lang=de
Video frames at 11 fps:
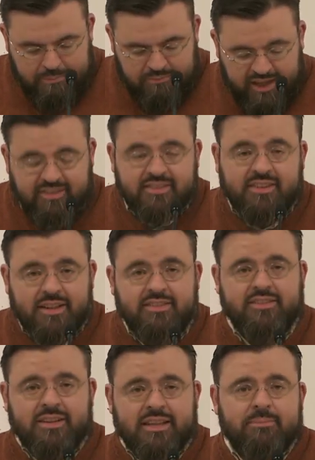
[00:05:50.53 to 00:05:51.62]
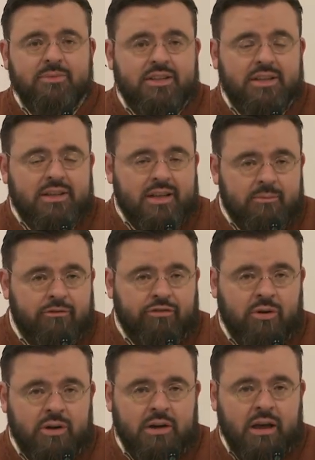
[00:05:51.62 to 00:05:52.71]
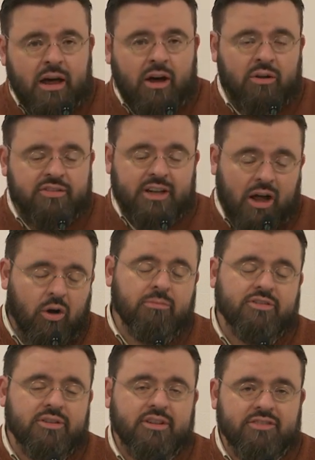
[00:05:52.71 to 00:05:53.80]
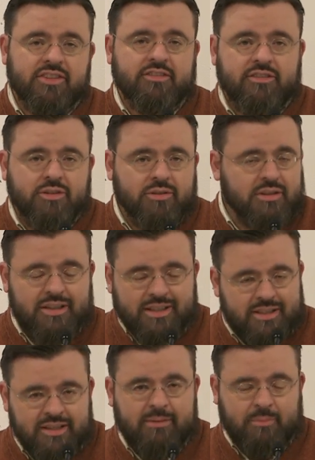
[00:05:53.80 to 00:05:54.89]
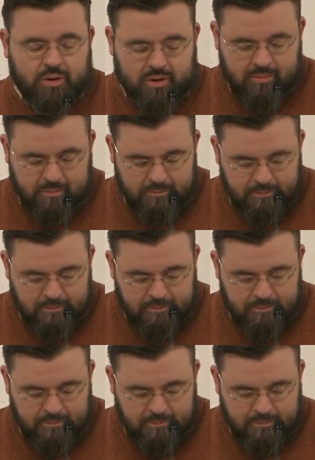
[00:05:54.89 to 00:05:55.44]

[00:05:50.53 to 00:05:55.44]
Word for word: dass es Christen gibt, die die Impfung aus Glaubens- und Gewissensgründen nicht nehmen können.